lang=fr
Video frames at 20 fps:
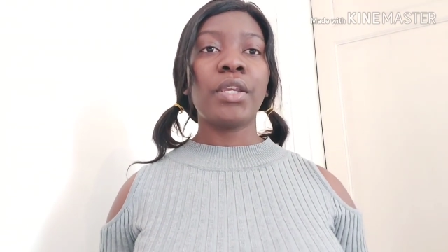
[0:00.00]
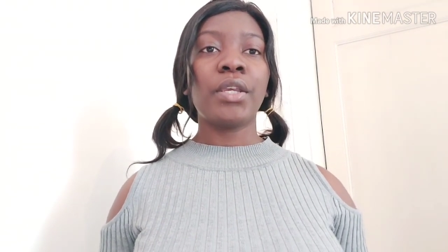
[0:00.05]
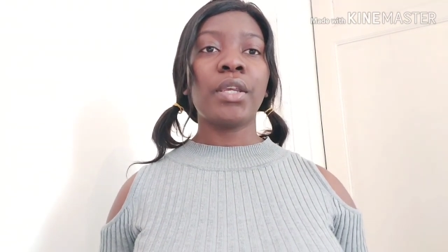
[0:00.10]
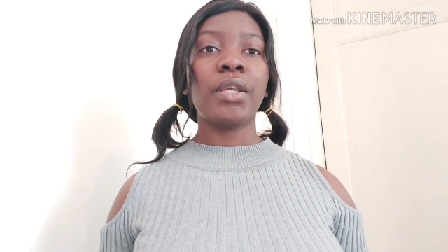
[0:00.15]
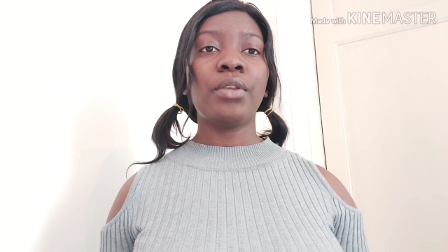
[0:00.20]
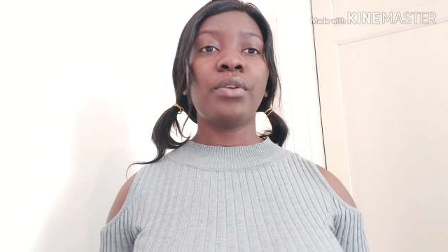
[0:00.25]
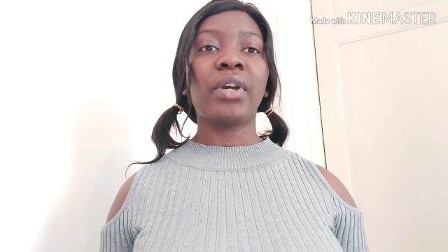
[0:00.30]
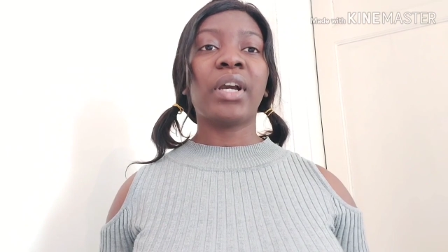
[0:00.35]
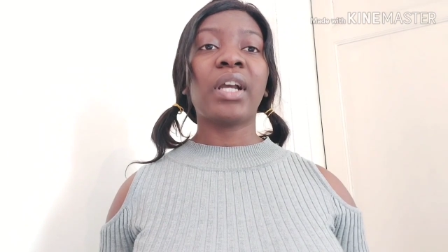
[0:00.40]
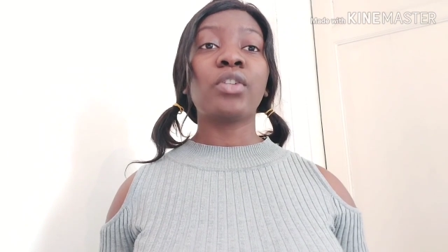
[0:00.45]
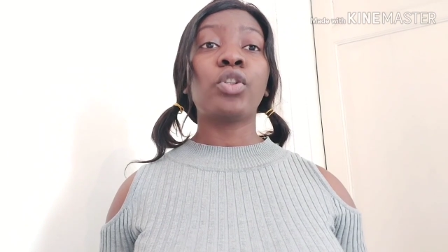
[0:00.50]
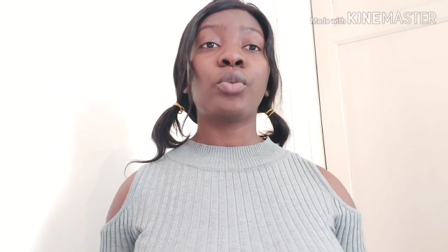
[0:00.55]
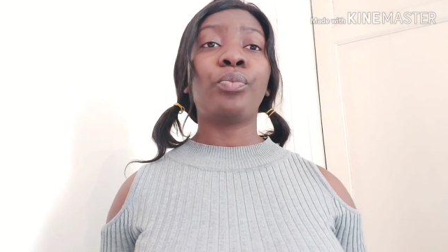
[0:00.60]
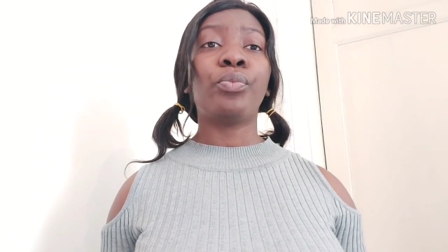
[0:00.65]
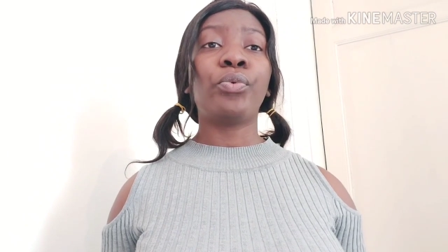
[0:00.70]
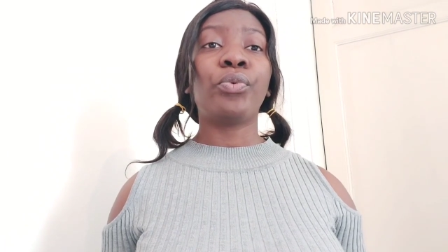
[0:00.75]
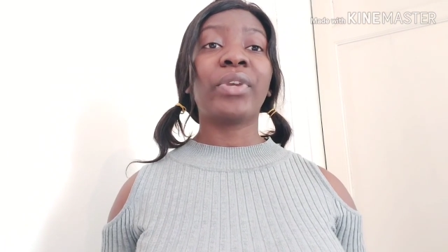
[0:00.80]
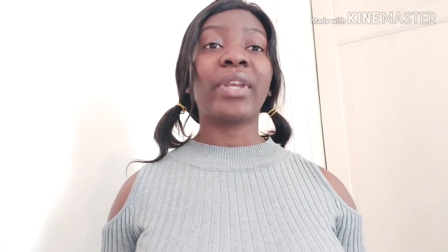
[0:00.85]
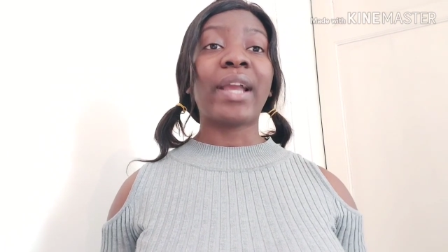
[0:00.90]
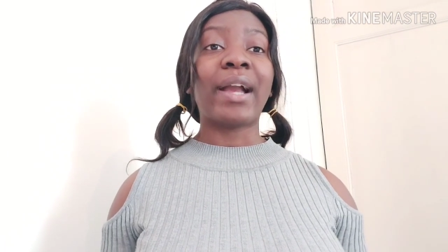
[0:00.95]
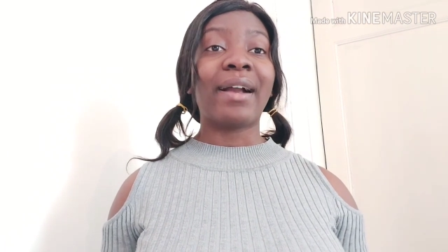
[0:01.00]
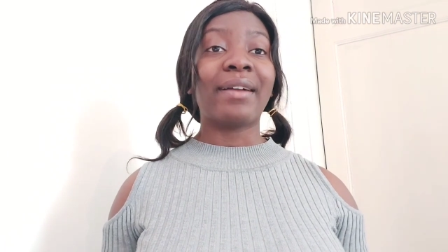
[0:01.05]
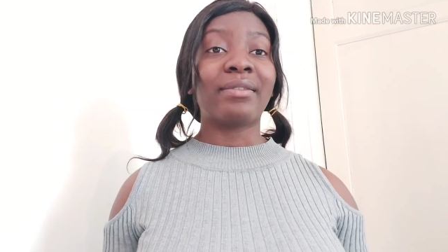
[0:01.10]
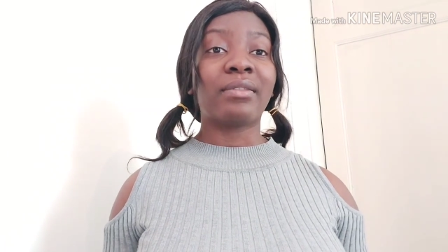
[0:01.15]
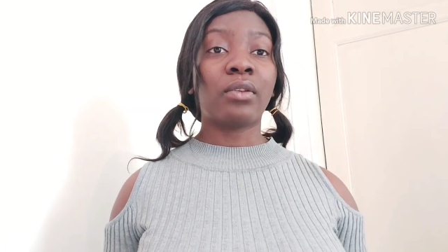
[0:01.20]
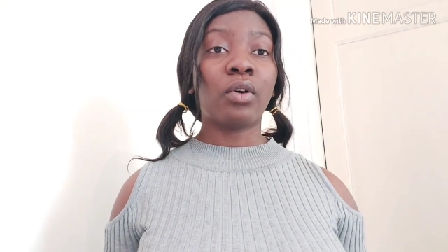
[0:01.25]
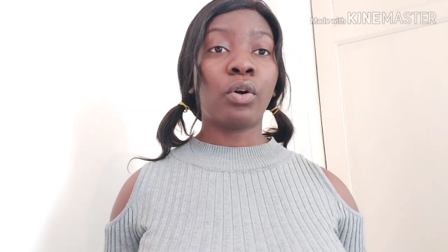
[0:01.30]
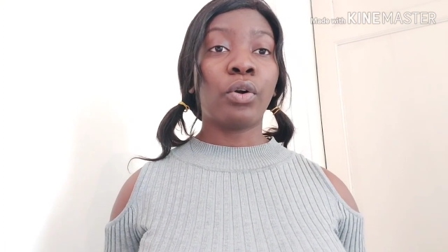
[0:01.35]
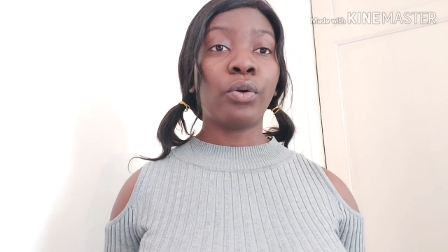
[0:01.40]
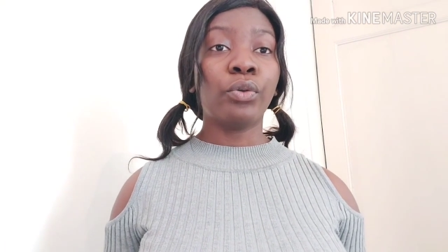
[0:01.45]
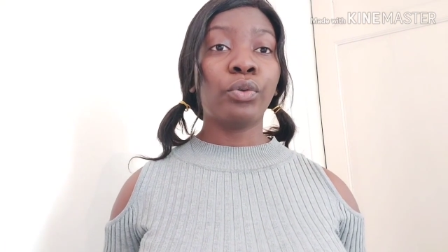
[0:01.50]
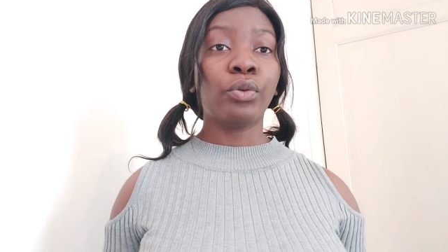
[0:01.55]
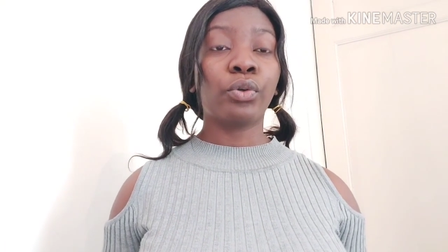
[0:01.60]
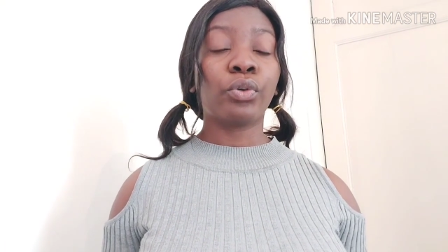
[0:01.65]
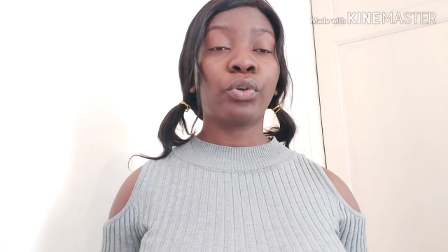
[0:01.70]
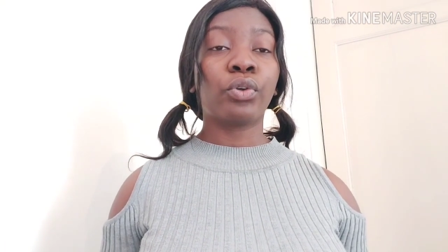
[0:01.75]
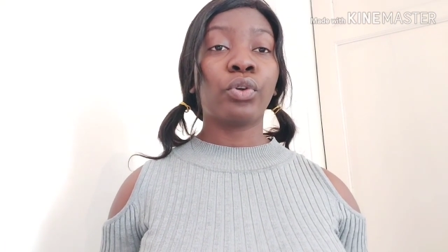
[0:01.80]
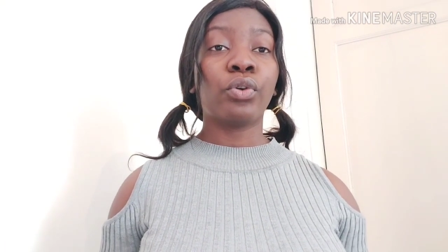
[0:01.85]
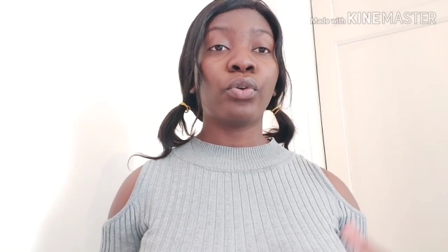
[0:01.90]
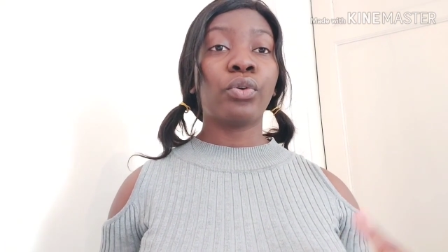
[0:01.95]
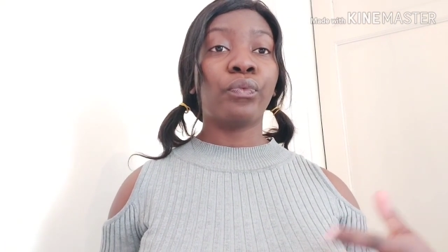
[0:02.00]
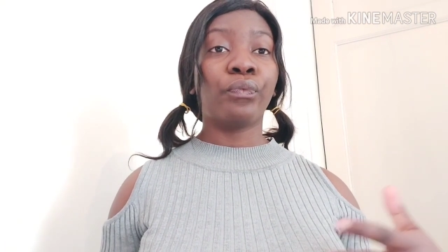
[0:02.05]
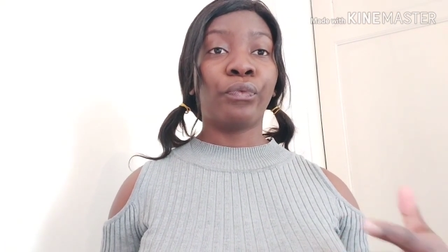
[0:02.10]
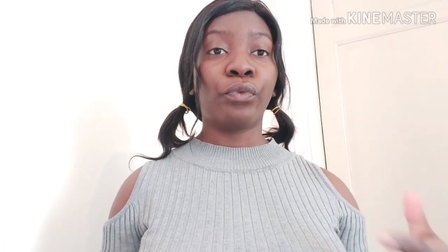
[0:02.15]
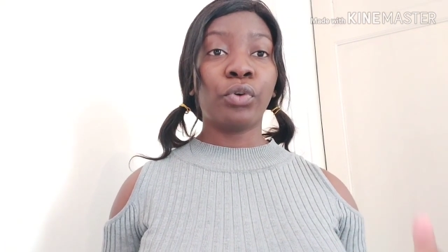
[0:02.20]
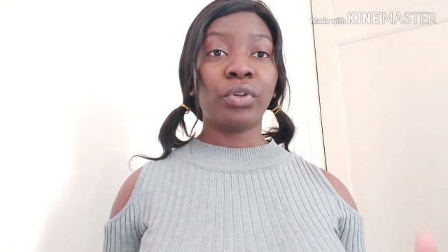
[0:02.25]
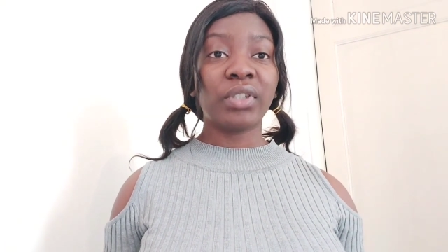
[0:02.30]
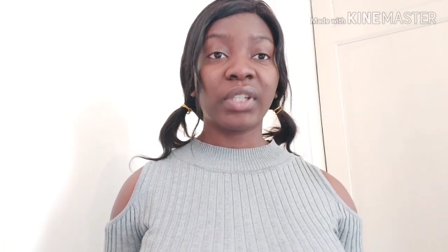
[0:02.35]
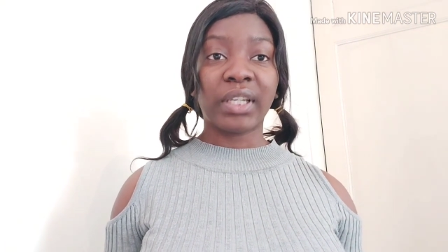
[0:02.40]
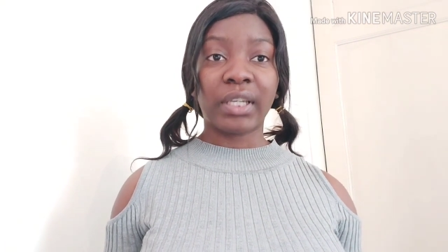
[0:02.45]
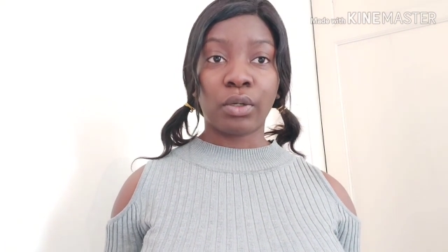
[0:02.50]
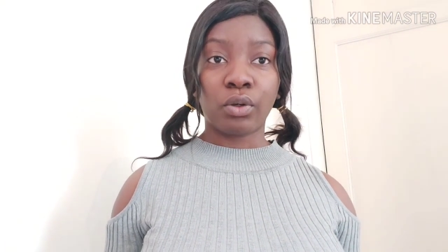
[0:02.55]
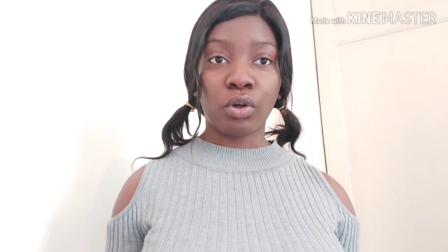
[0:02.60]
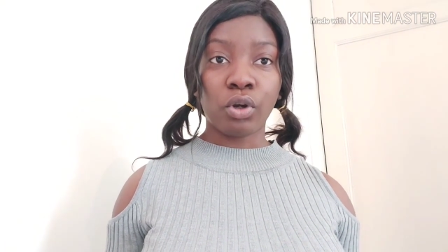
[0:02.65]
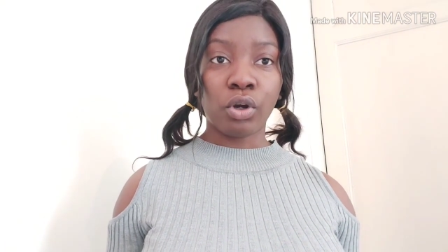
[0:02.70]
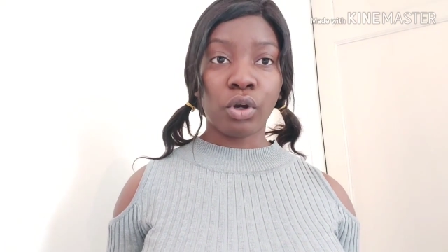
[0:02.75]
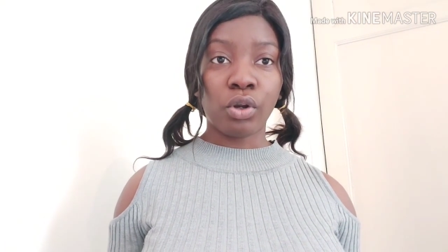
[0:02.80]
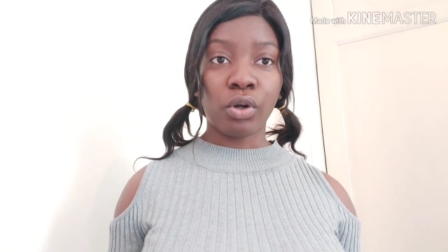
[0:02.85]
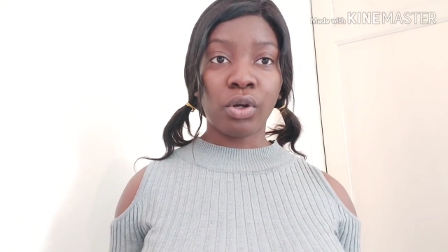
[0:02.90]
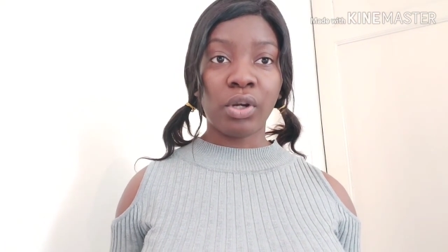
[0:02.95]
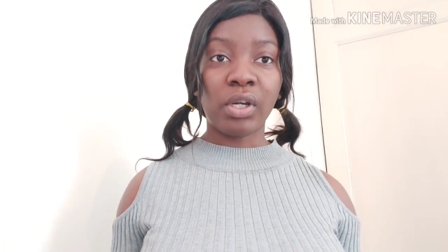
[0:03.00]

il ne reste plus qu'à attendre que votre école,